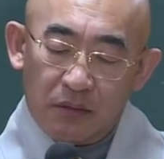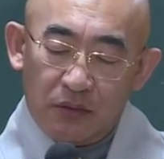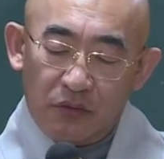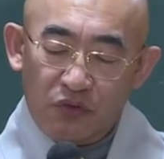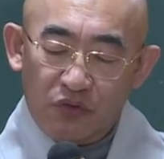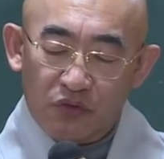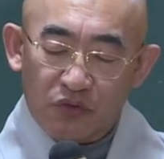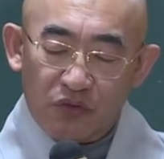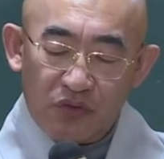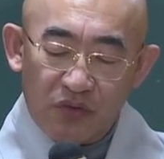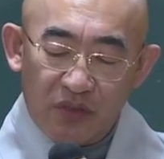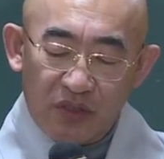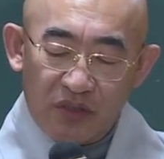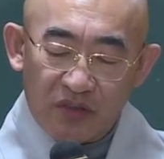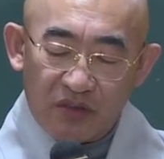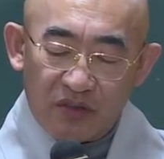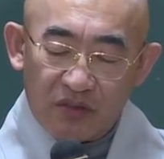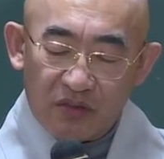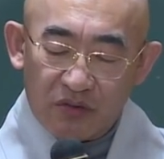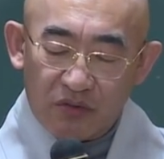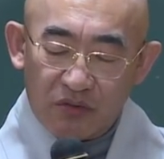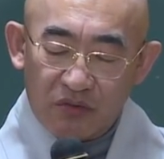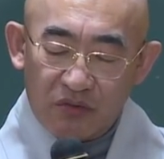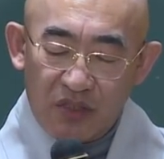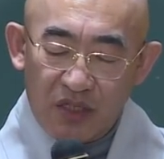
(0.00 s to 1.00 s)

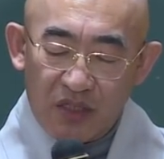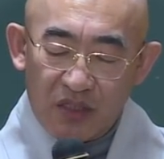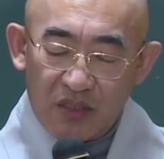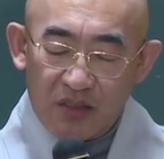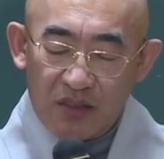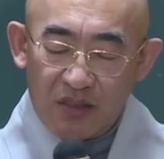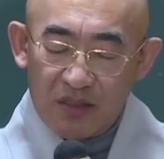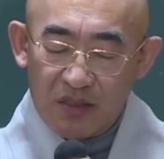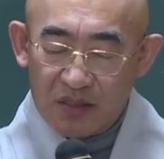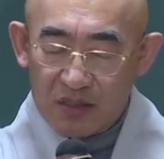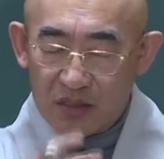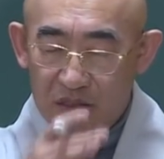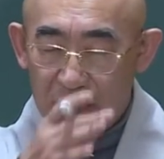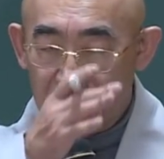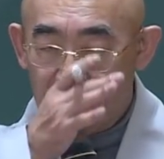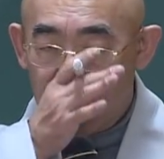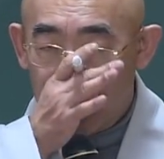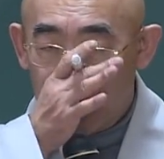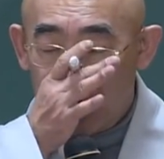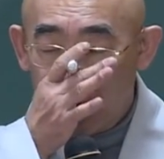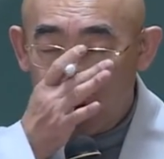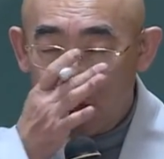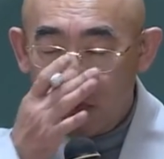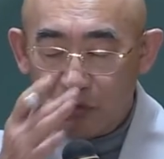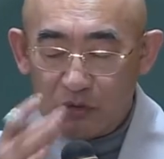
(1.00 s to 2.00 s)
유교에서도 얘기를
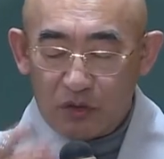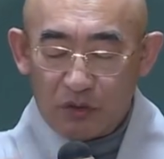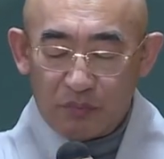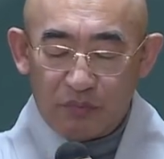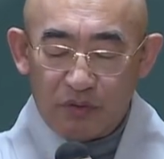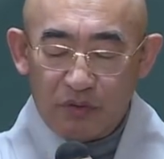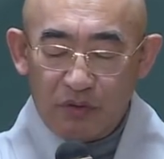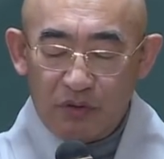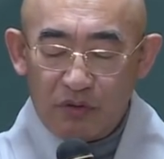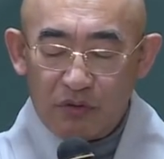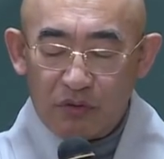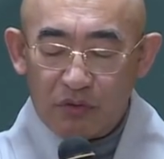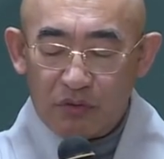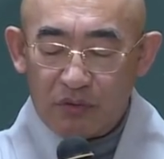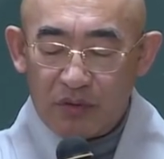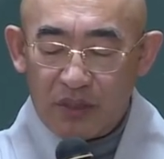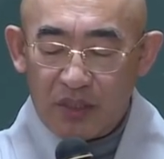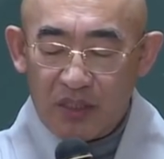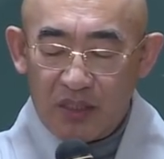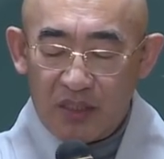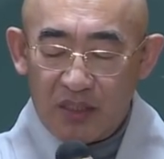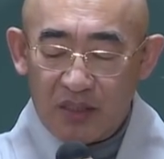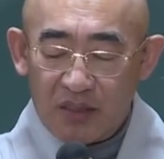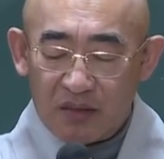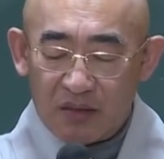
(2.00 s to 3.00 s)
했지만 우리
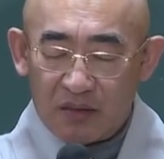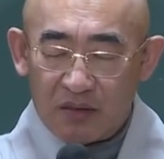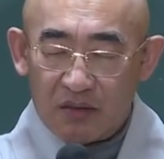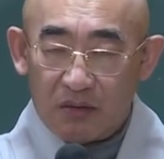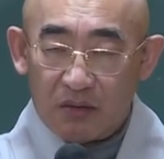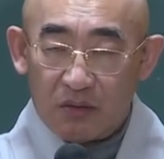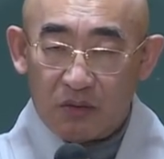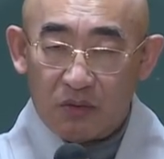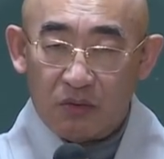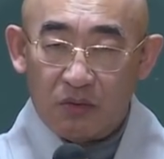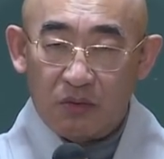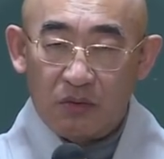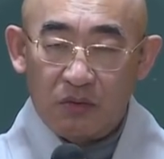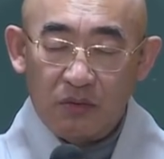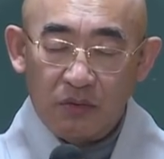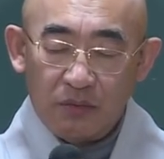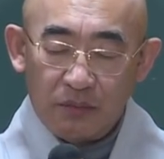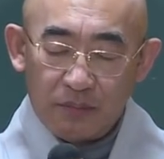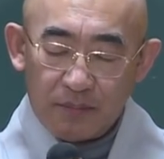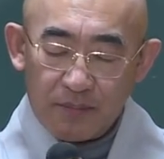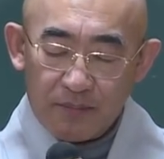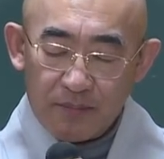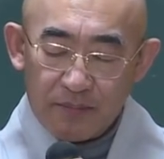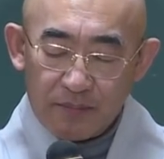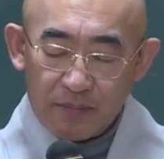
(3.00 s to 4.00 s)
불교에서도
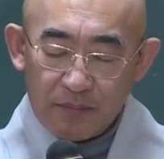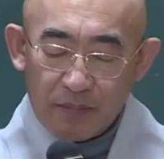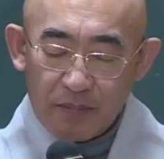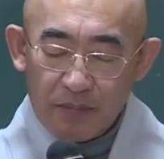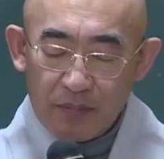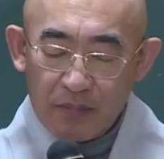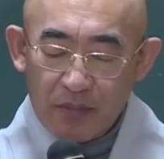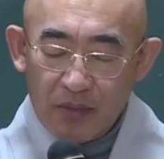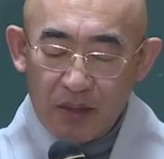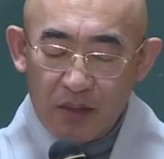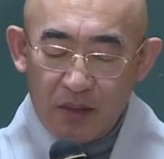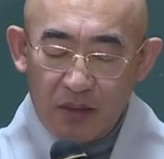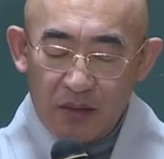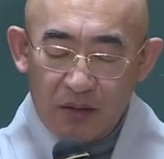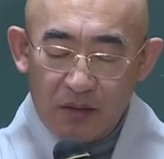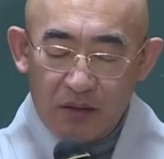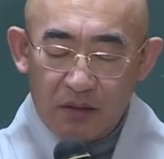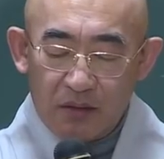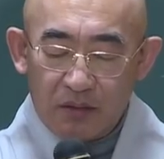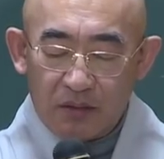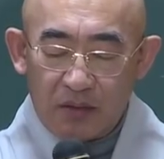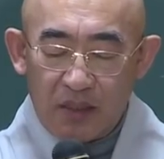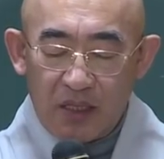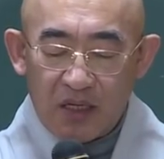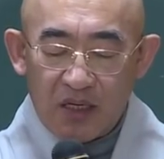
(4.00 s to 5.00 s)

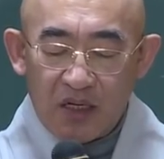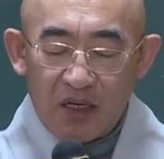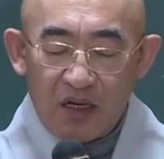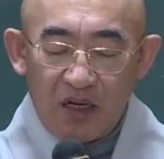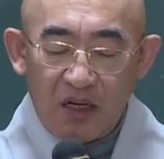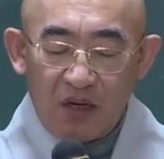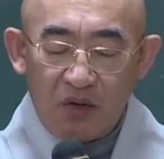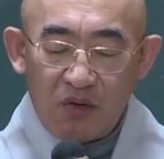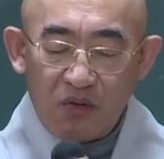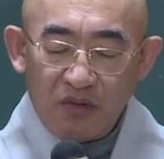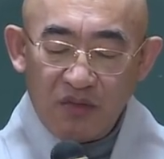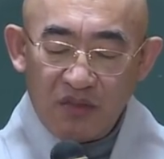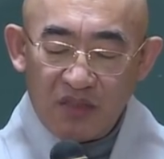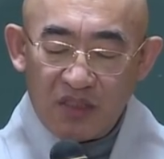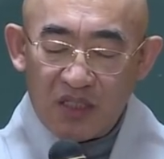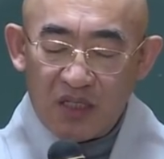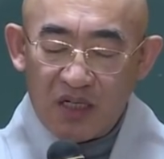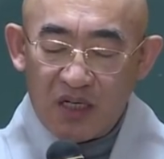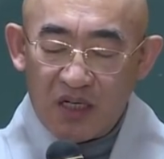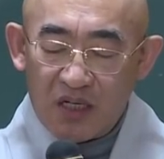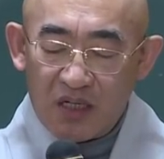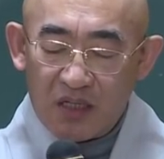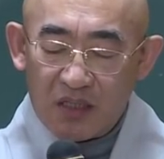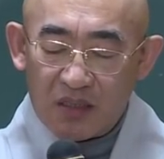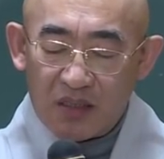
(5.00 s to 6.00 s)
내가
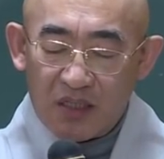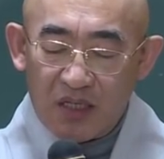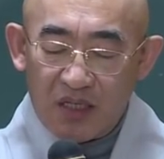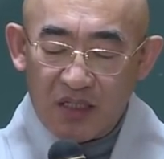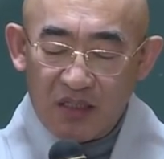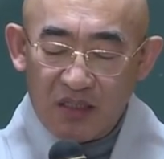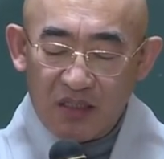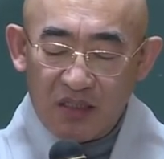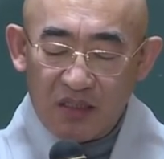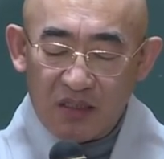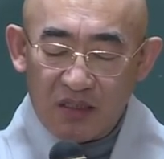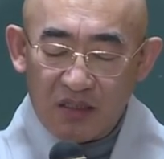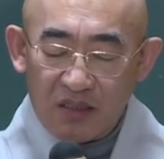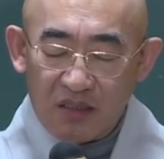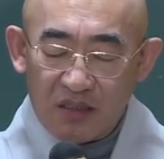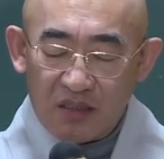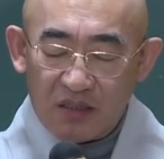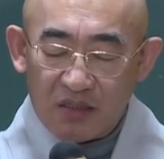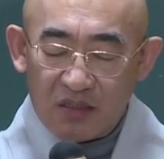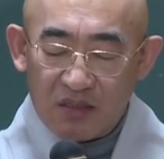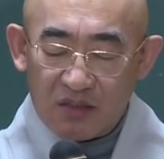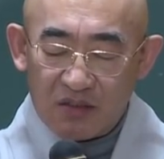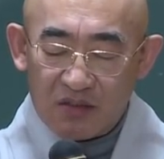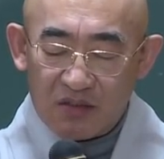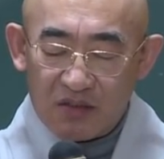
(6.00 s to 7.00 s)
혼자 다니기
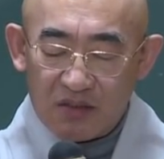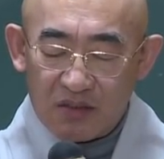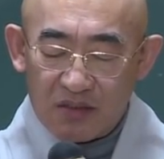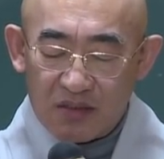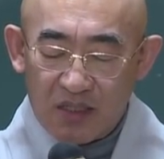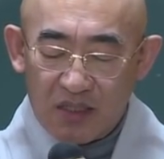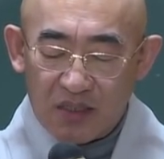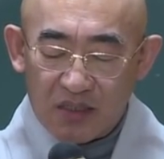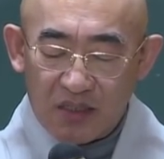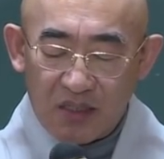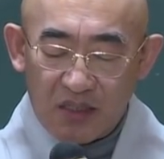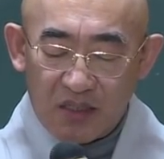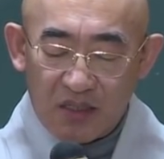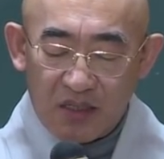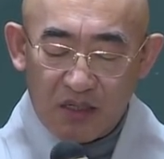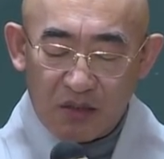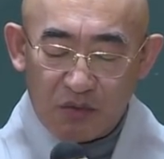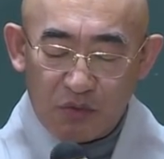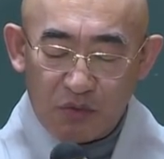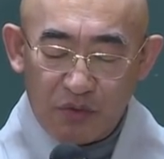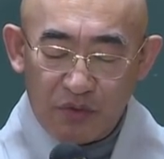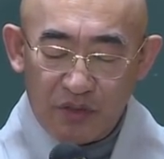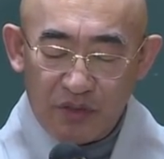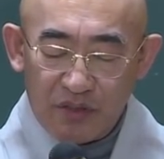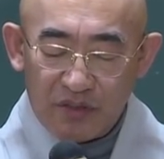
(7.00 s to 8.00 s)

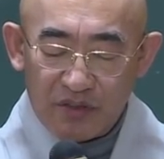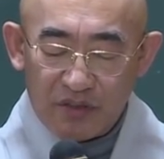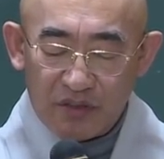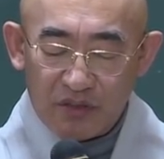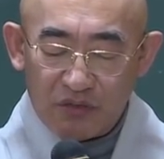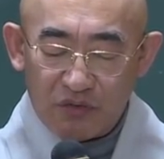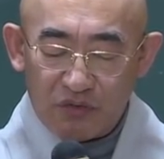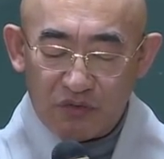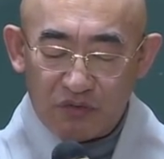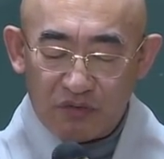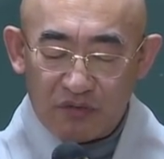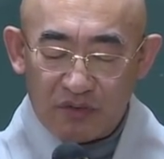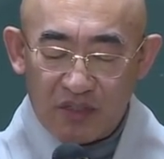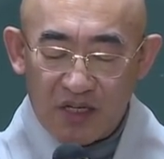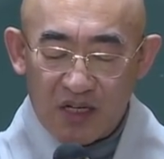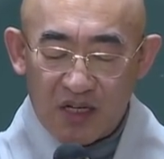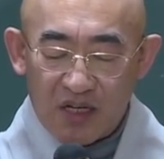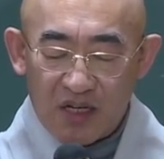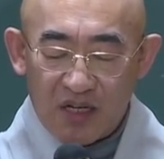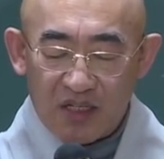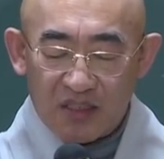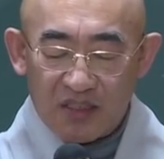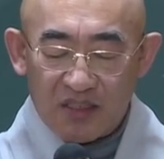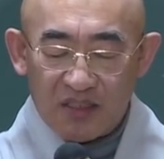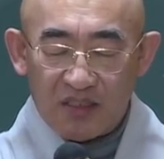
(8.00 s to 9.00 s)
적적하다라고 해서 누구랑
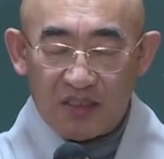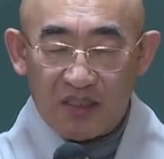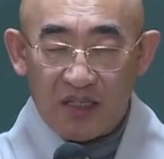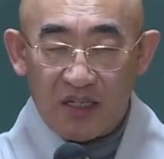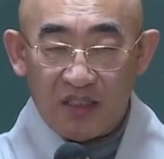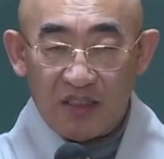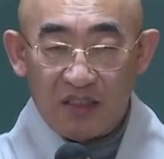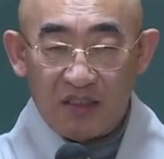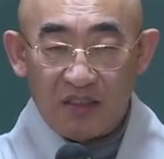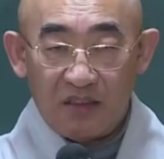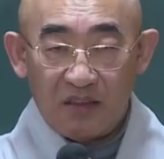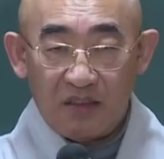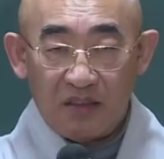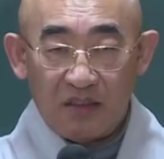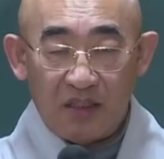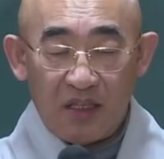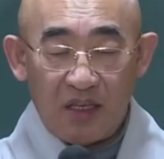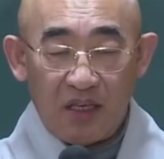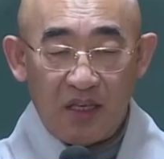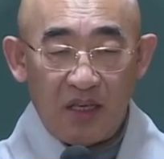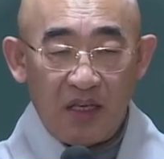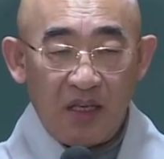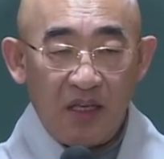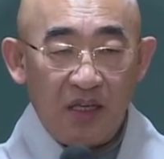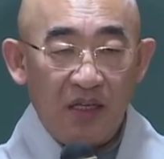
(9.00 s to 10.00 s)
같이
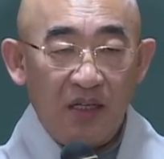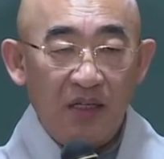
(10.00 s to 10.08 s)
다니는데